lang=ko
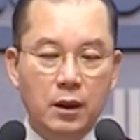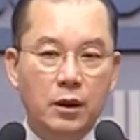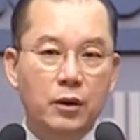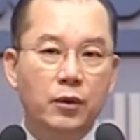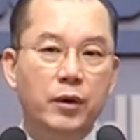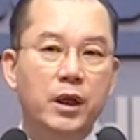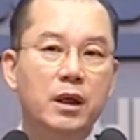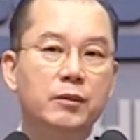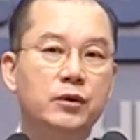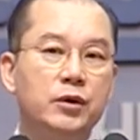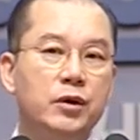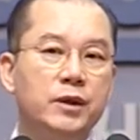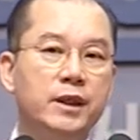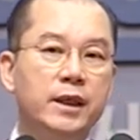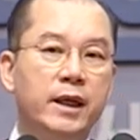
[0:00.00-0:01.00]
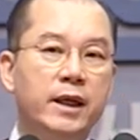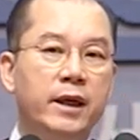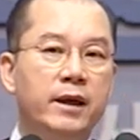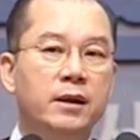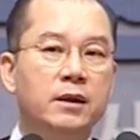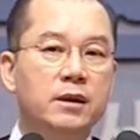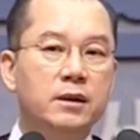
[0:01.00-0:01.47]
왜냐하면
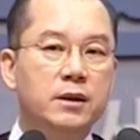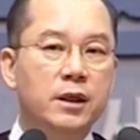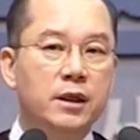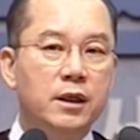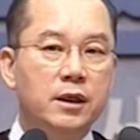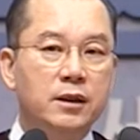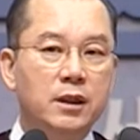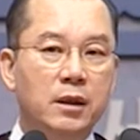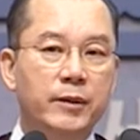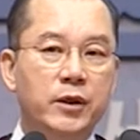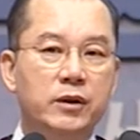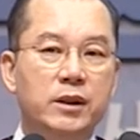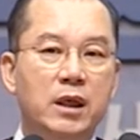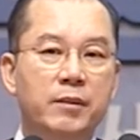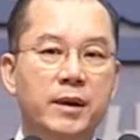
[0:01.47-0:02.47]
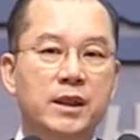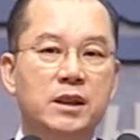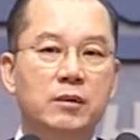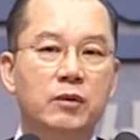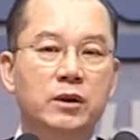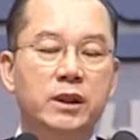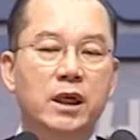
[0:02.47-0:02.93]
초기에 설익은 열매조차
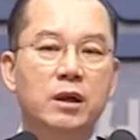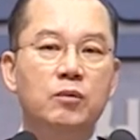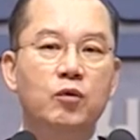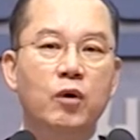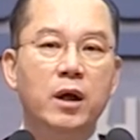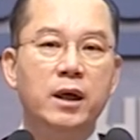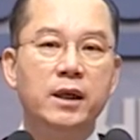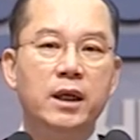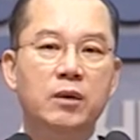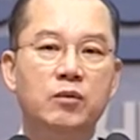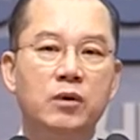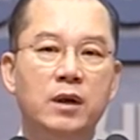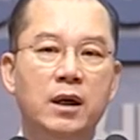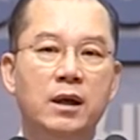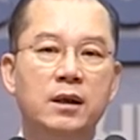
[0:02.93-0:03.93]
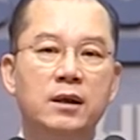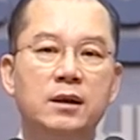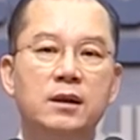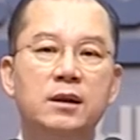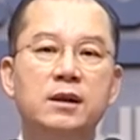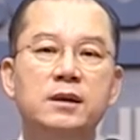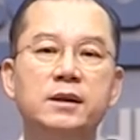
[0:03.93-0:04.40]
맺지 못하는 무화과 나무가
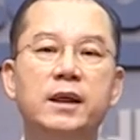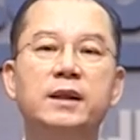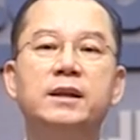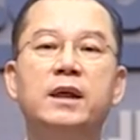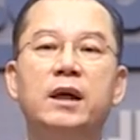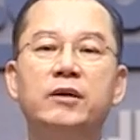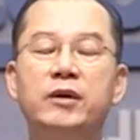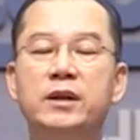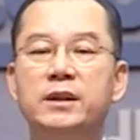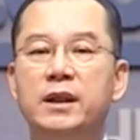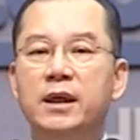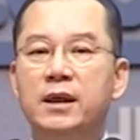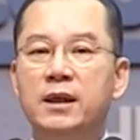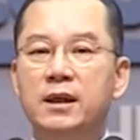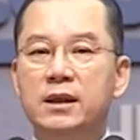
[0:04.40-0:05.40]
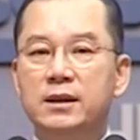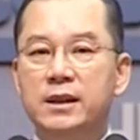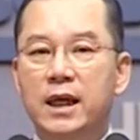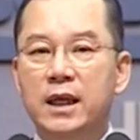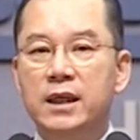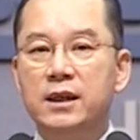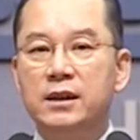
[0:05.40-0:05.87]
제 때가 될 때
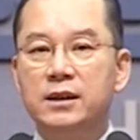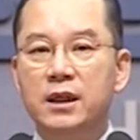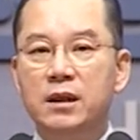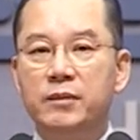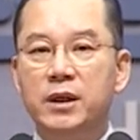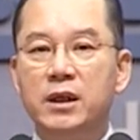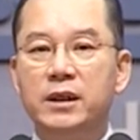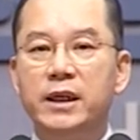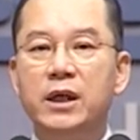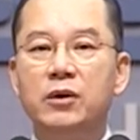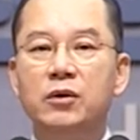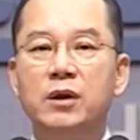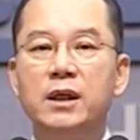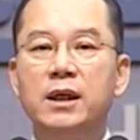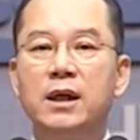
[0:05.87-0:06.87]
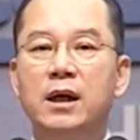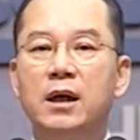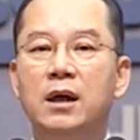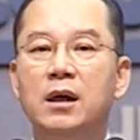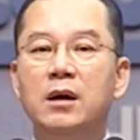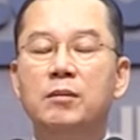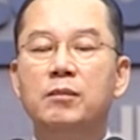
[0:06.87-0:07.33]
잘 익은 열매를 내놓을
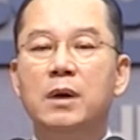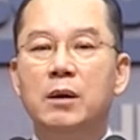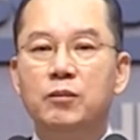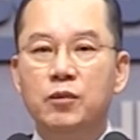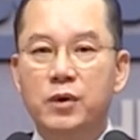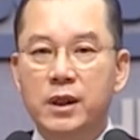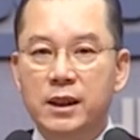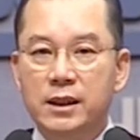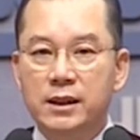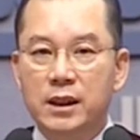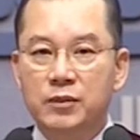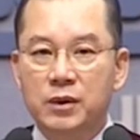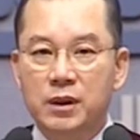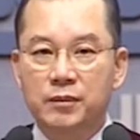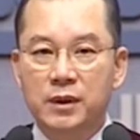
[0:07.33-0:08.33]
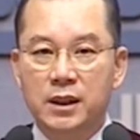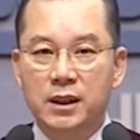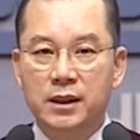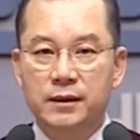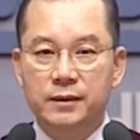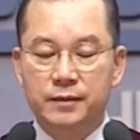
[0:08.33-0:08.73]
리가 만무하기 때문입니다.